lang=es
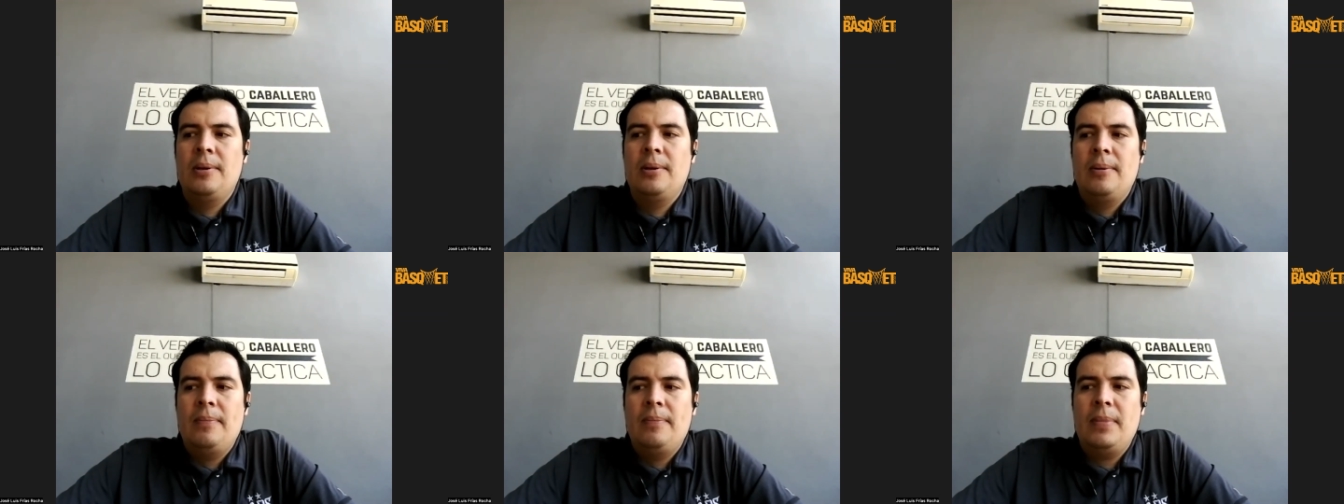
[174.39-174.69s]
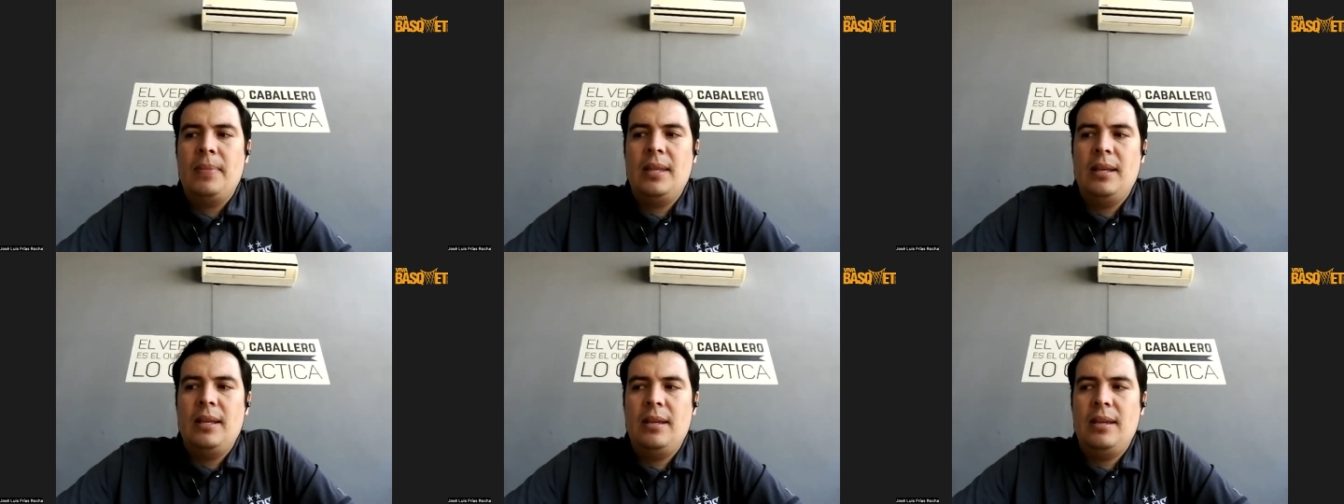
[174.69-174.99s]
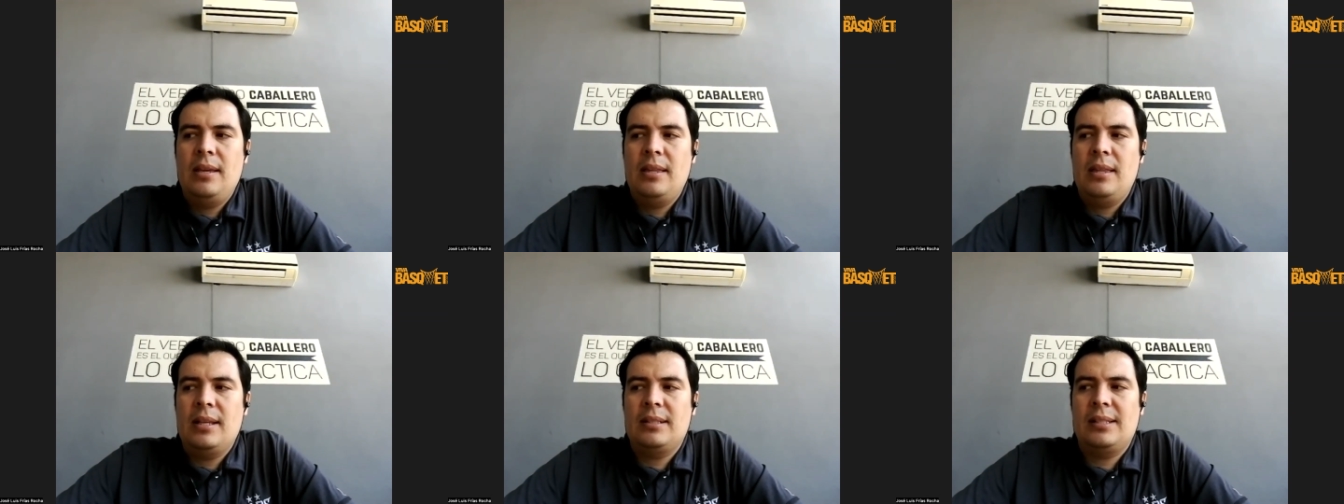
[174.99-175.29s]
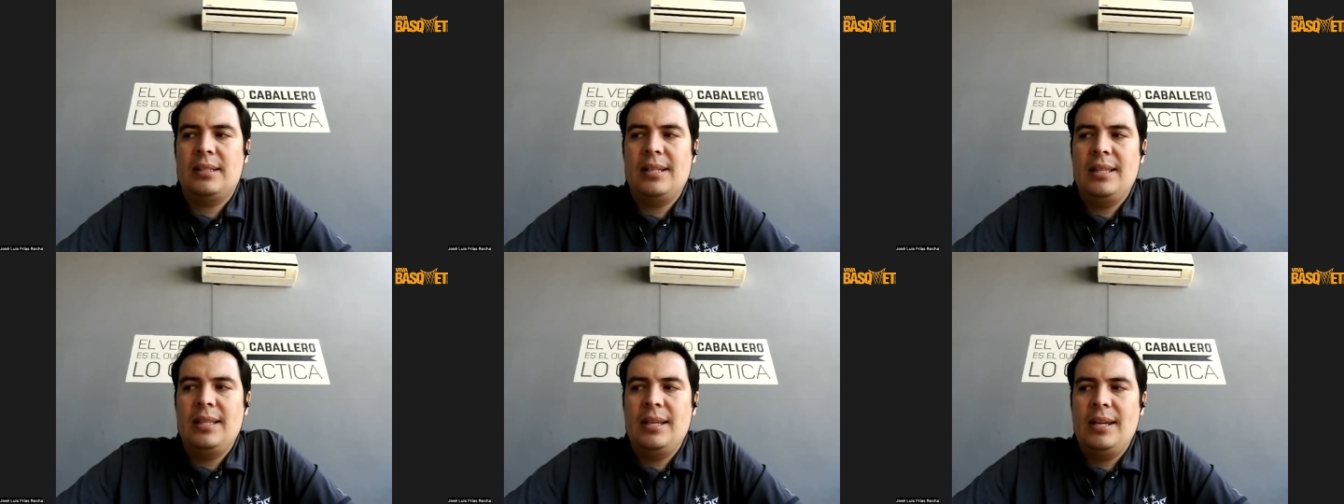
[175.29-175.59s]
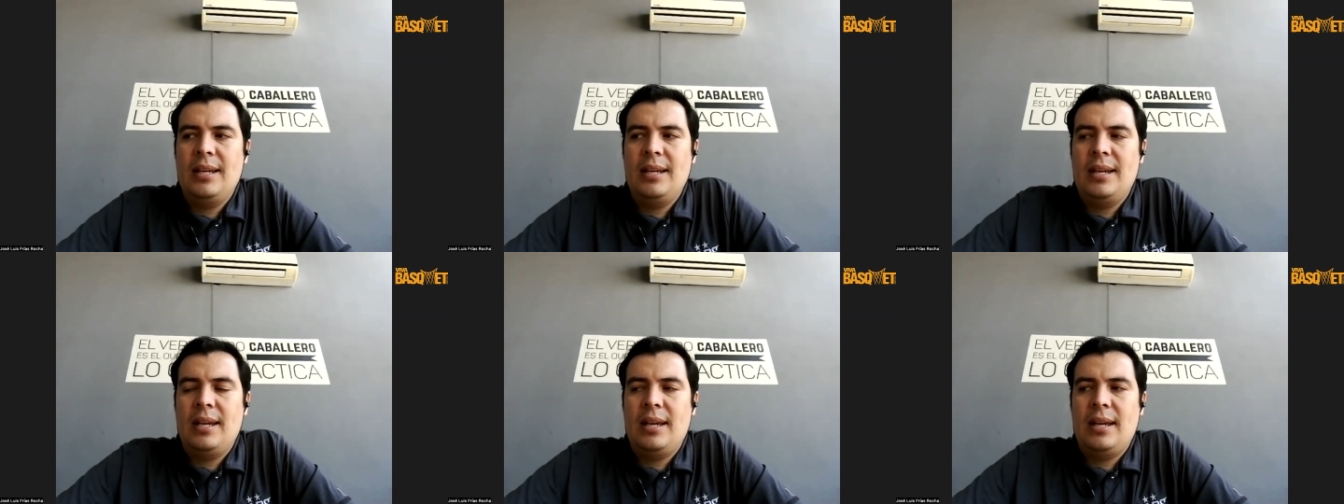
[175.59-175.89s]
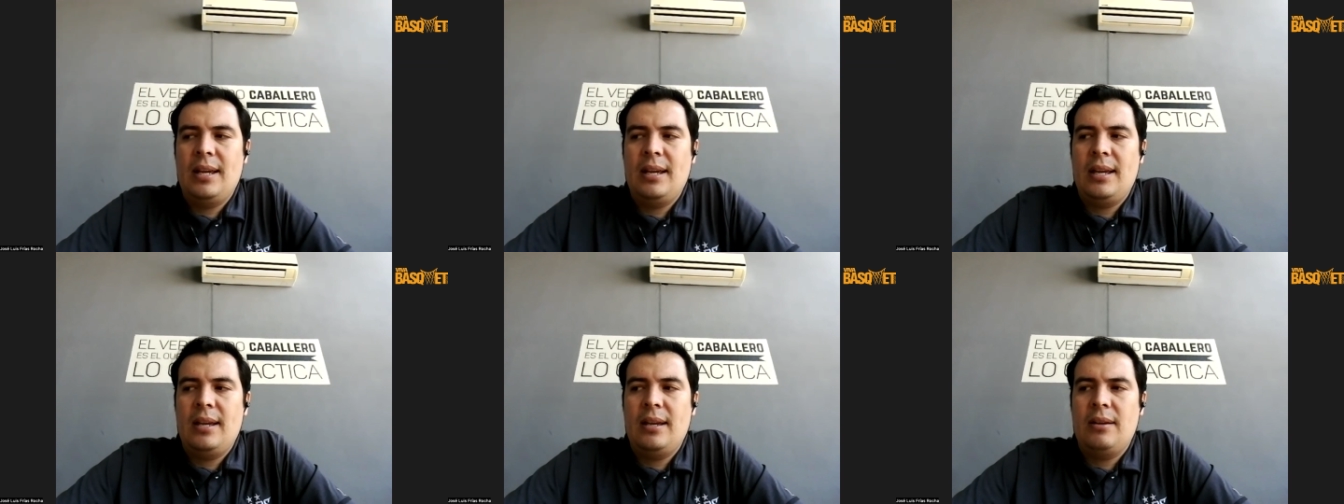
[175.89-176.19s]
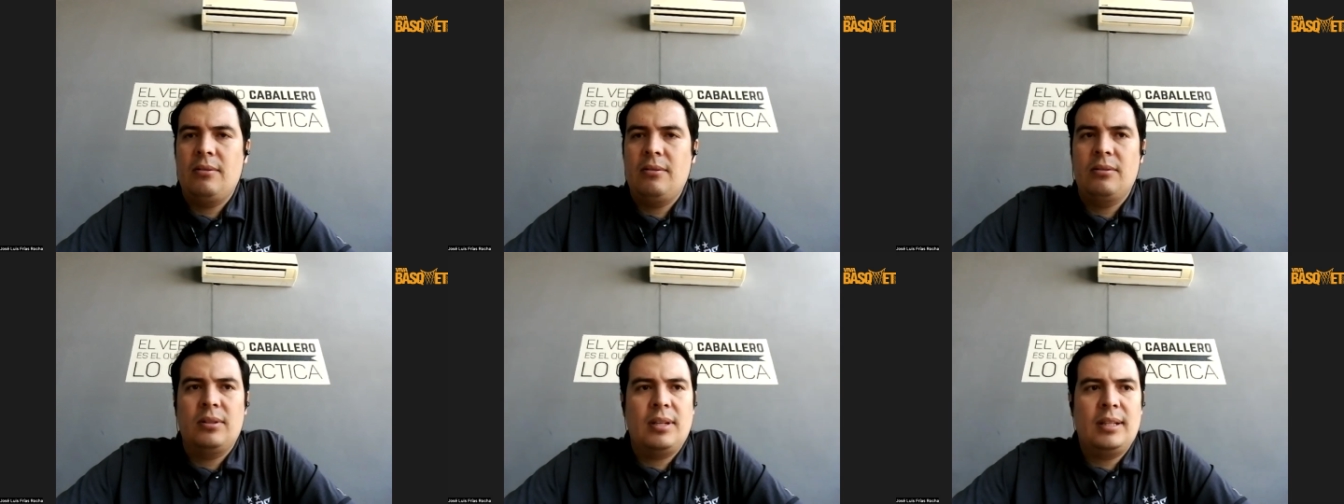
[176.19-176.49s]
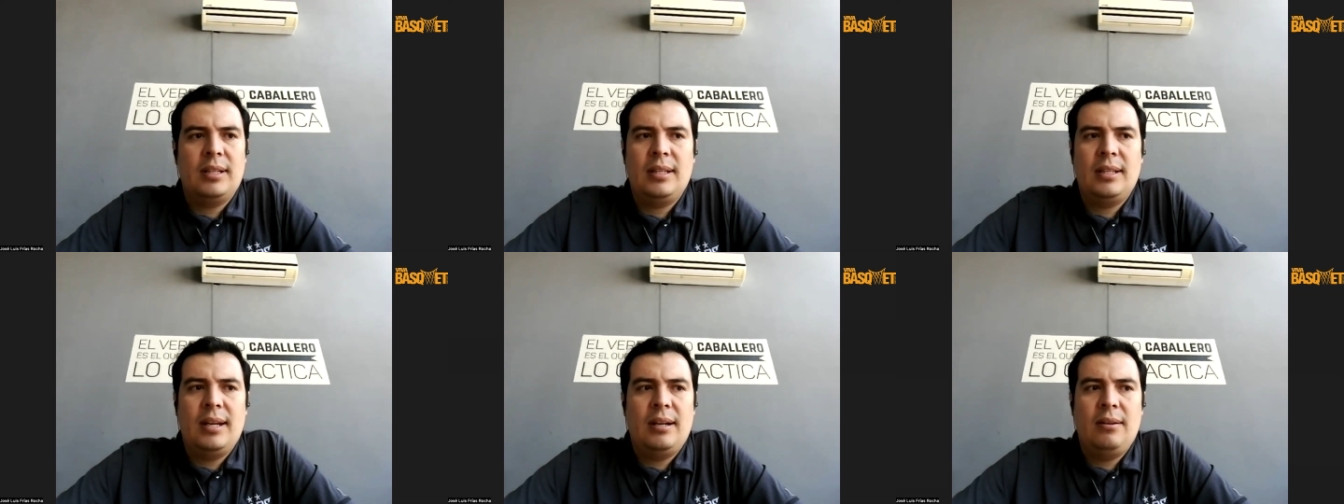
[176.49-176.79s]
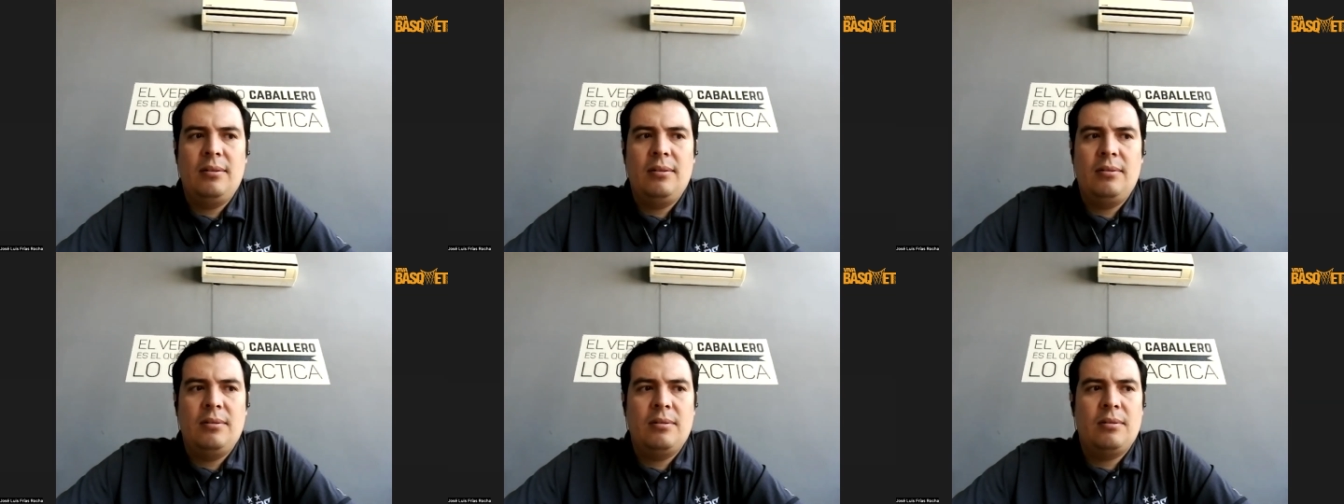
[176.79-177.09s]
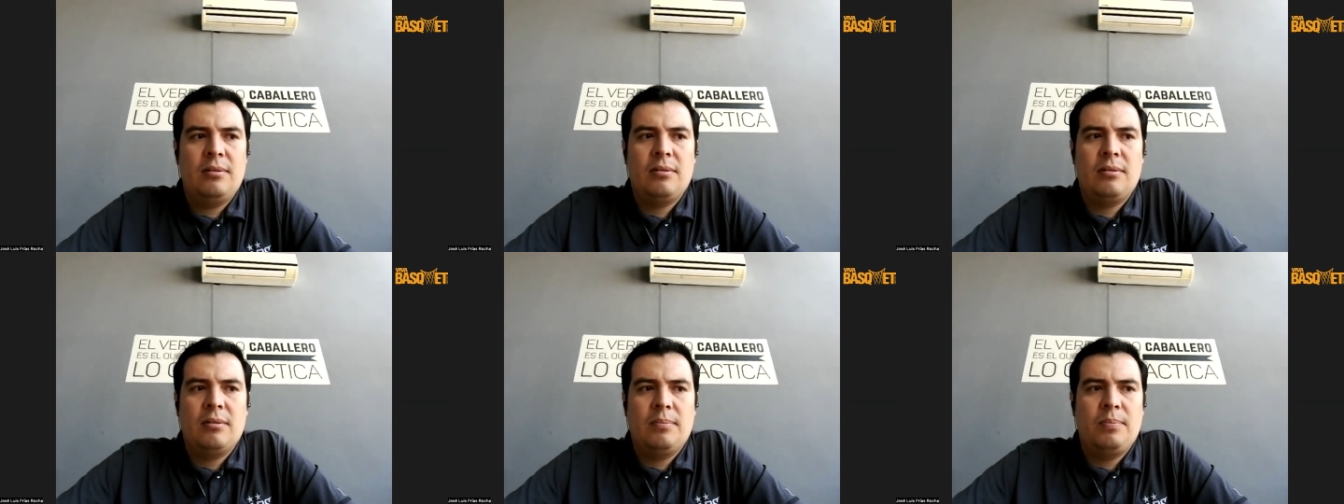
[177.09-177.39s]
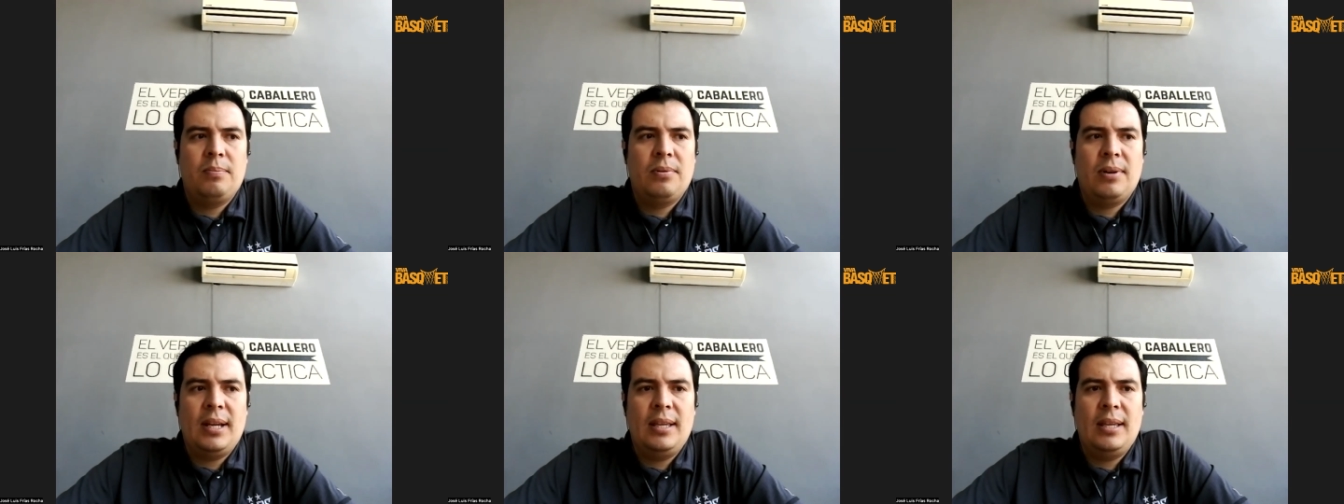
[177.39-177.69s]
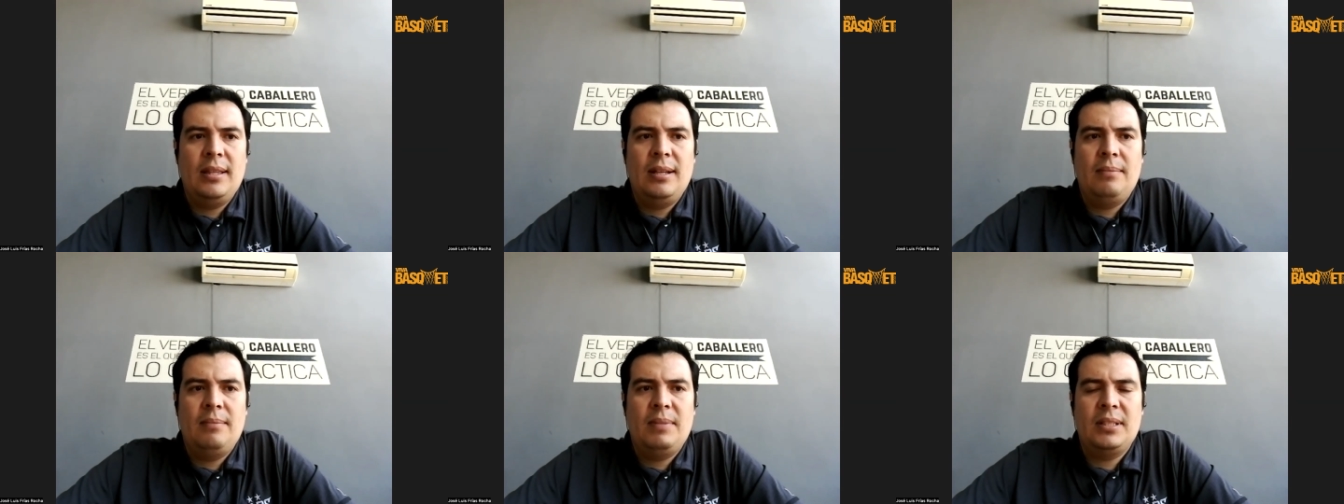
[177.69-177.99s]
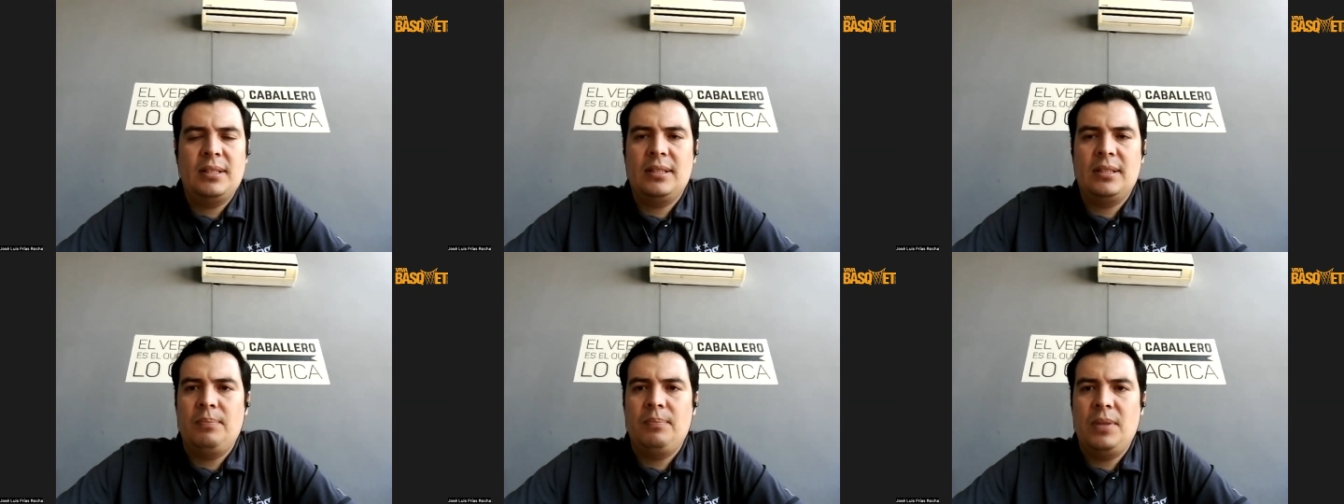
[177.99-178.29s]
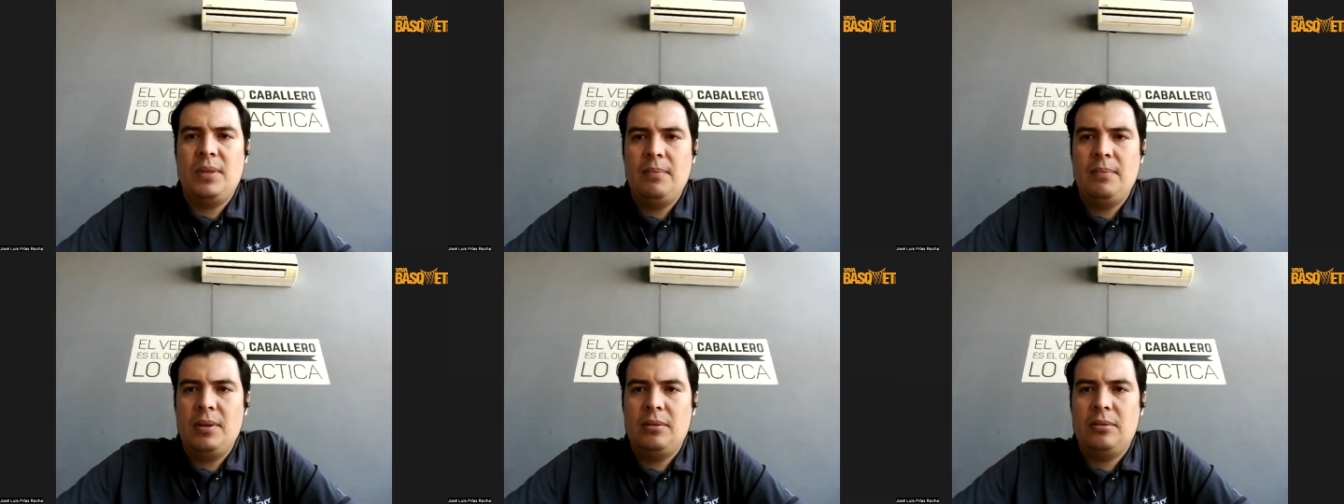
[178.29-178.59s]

Y decide eh, contratarlo por ahí del mes de septiembre,